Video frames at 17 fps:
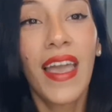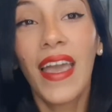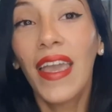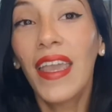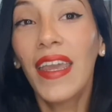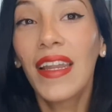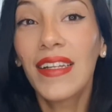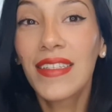
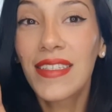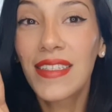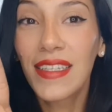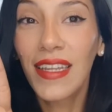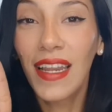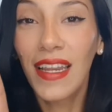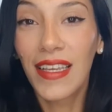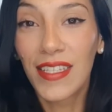Eran
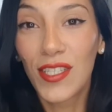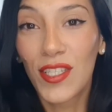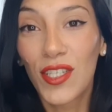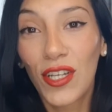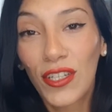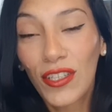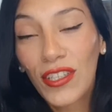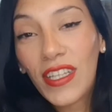sin
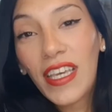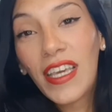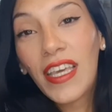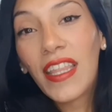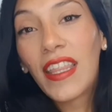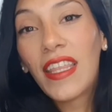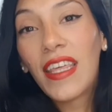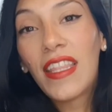elección
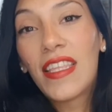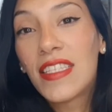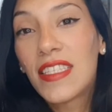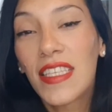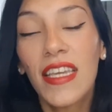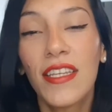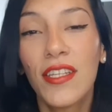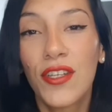de,
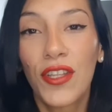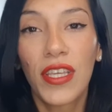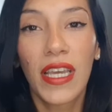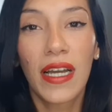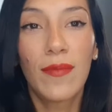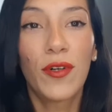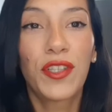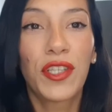diseño,
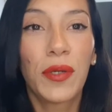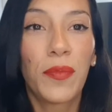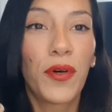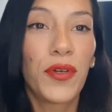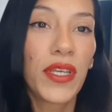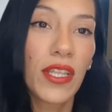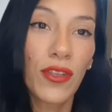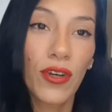digamos, te
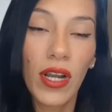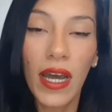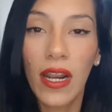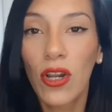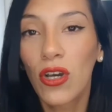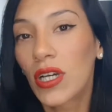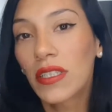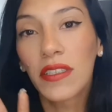podía
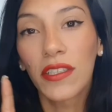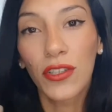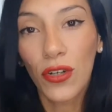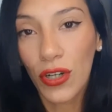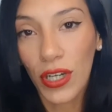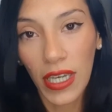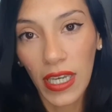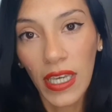tocar lo que te
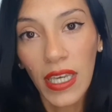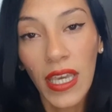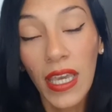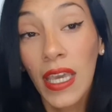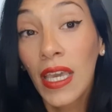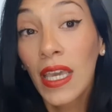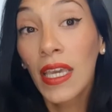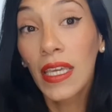toque.
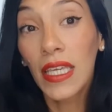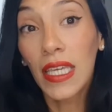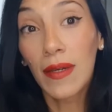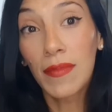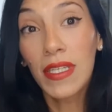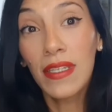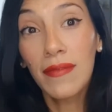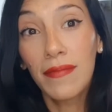Y
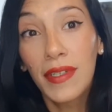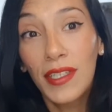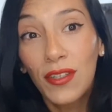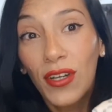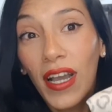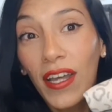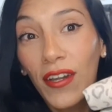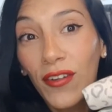a mí me
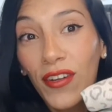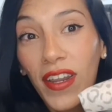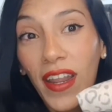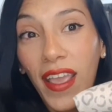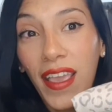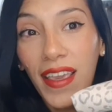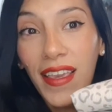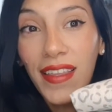tocaron
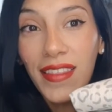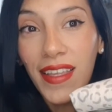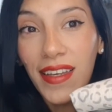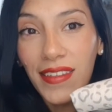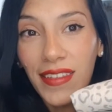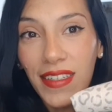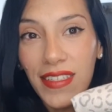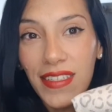
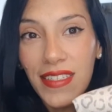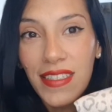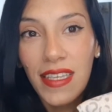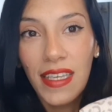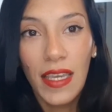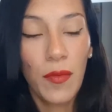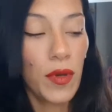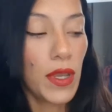estas tres
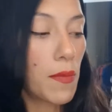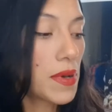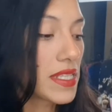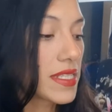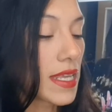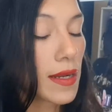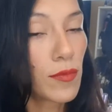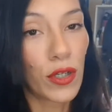que voy a
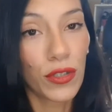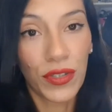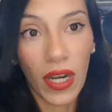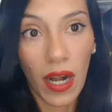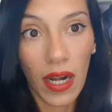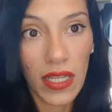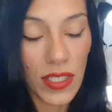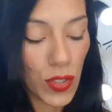pasar a
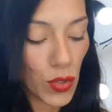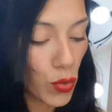mostrarles